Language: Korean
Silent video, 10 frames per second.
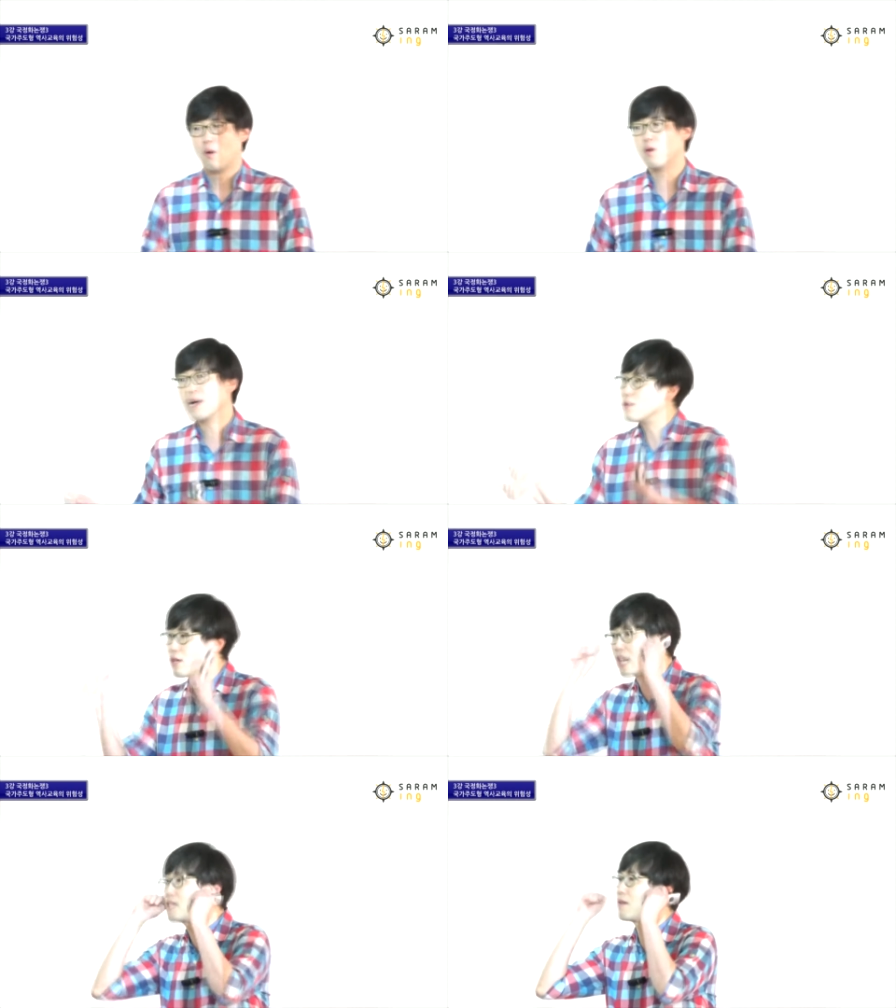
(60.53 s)
온
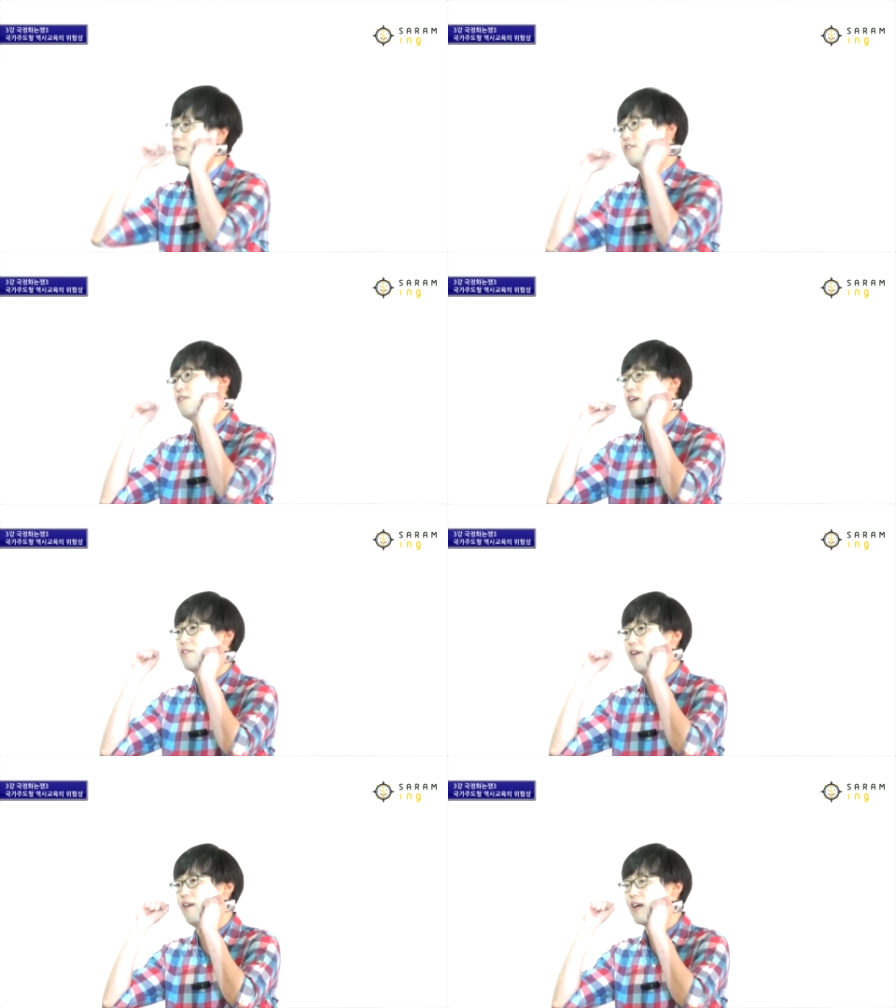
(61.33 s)
가족이 같이 막 시청을
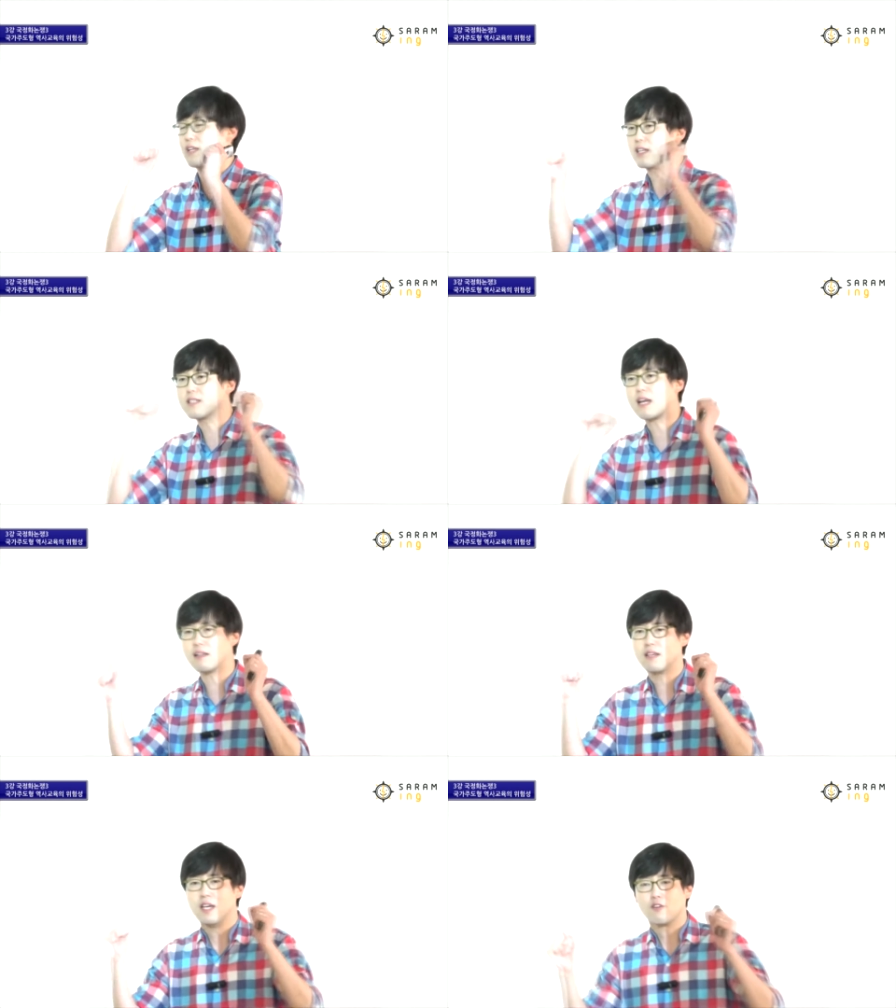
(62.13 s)
하는 거야. 그러니까
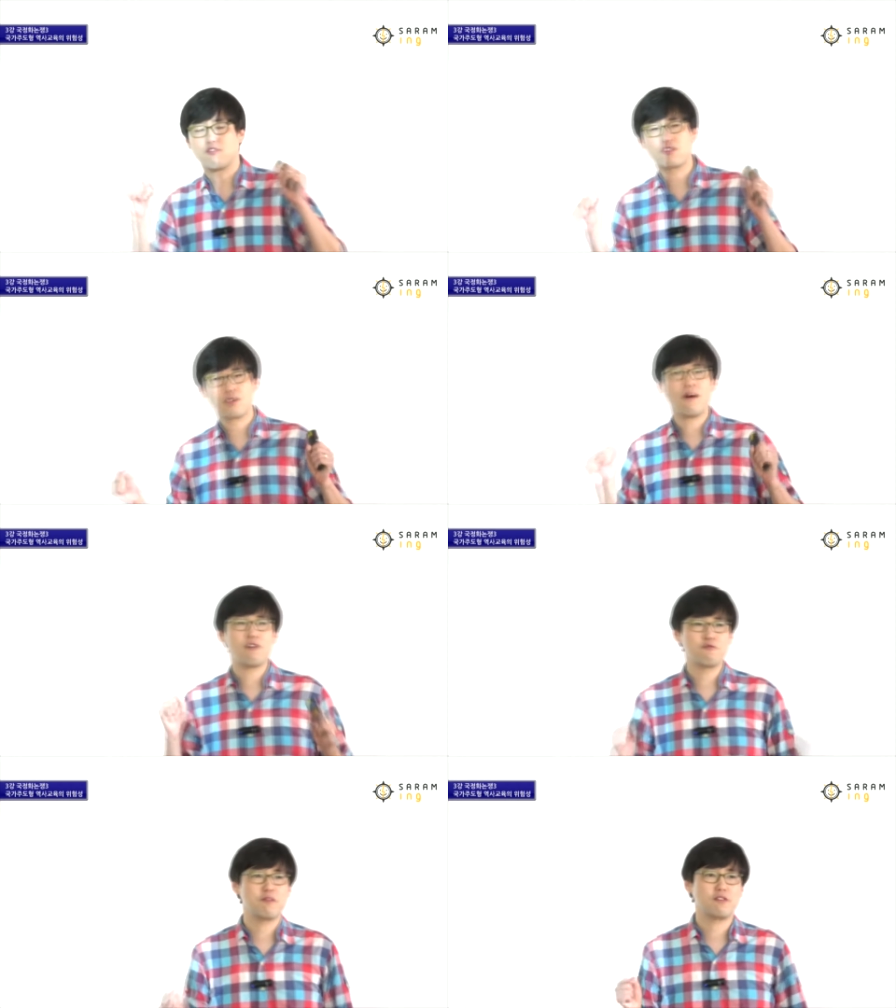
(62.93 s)
일단은
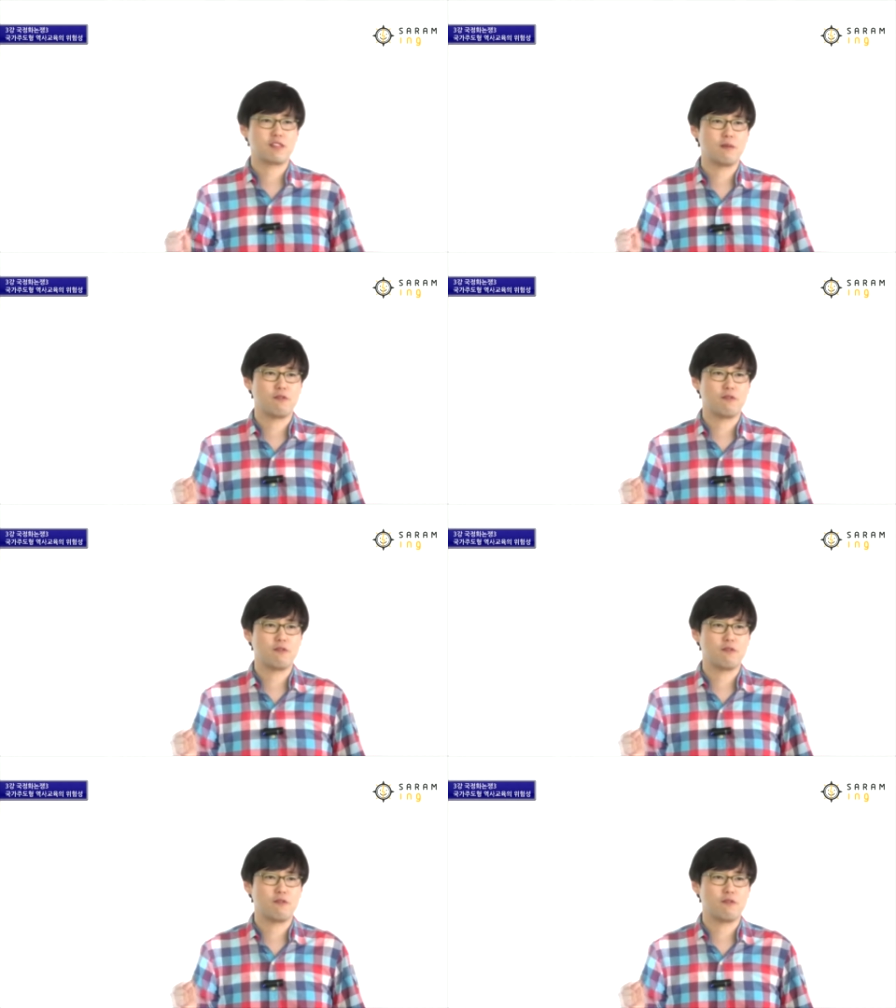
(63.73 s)
국정화 국면